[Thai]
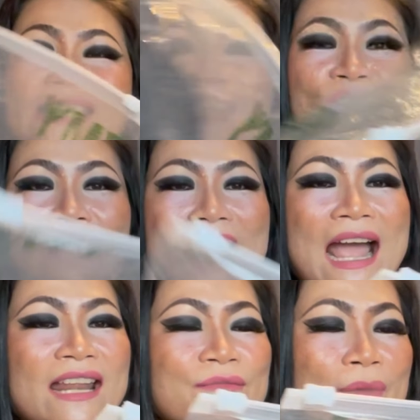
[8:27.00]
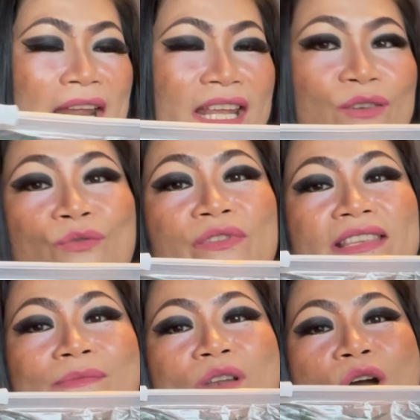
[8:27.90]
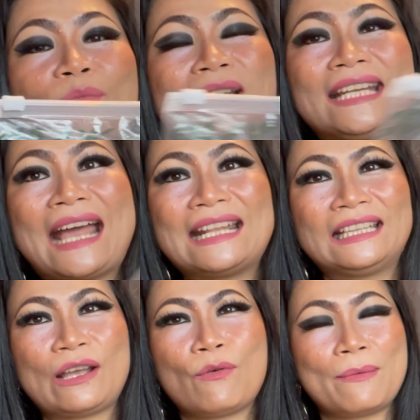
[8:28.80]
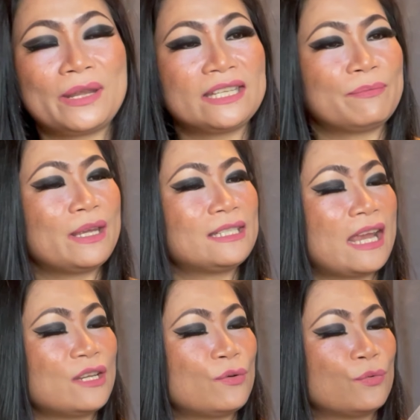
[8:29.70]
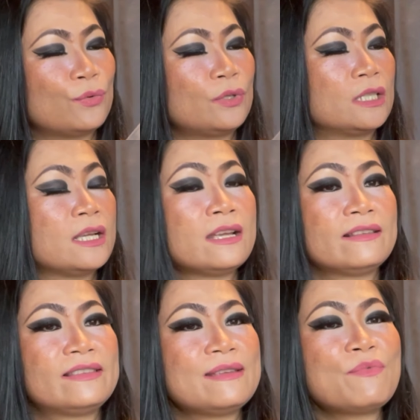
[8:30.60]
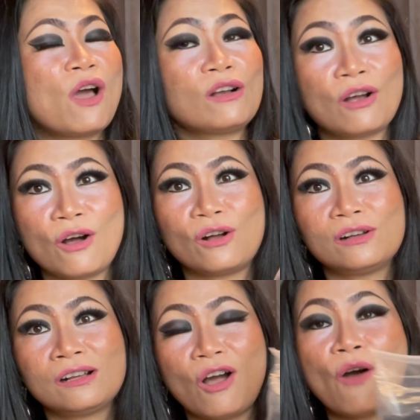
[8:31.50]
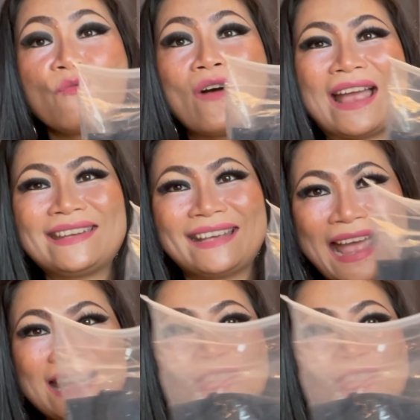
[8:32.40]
นเดียวกันมาในถุงซิปล็อกเหมือนกัน แต่ว่าไม่ไม่ใช่ถุงซิปล็อกของออฟไว้นะคะ